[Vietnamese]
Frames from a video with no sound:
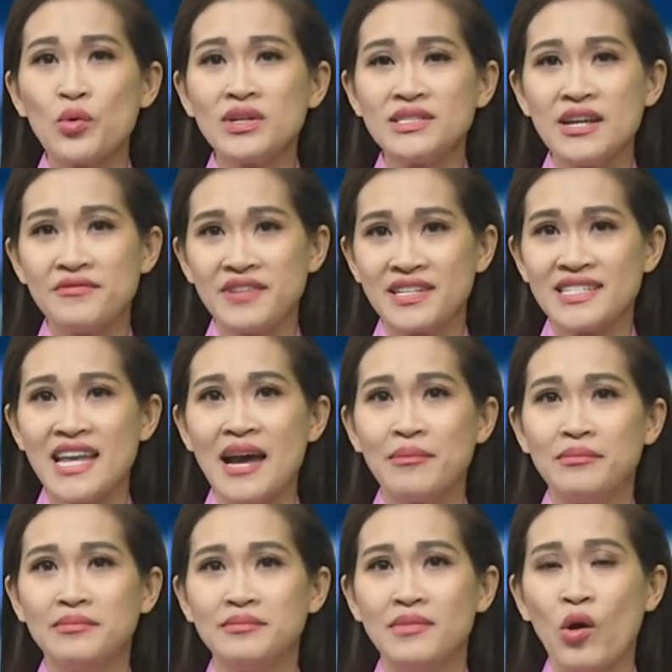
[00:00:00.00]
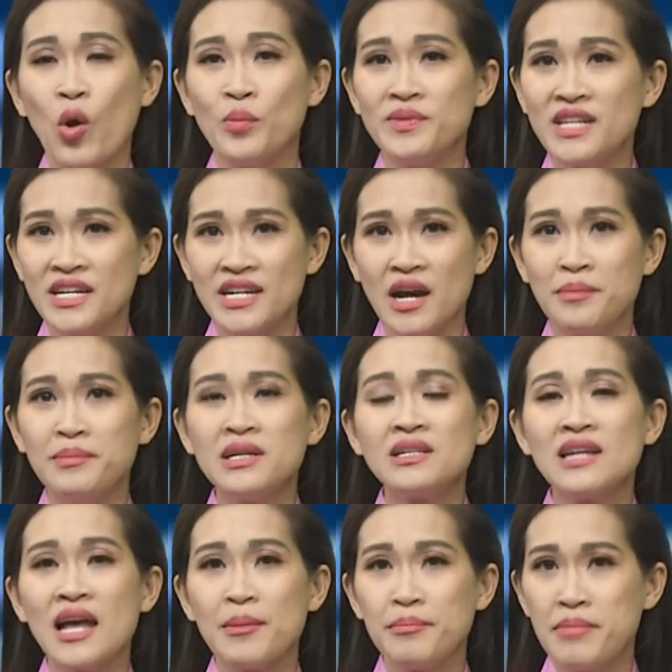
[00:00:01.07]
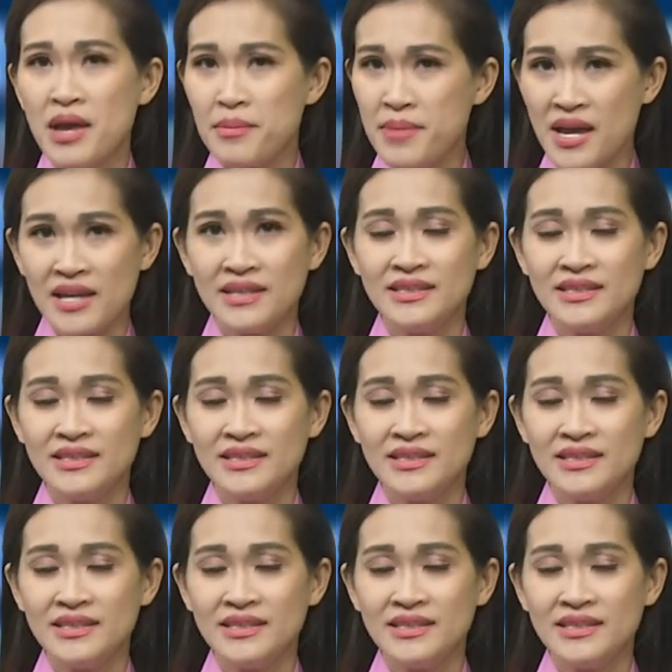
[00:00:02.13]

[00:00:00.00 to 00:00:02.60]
Quốc gia Việt Nam ổn định ở mức là BB.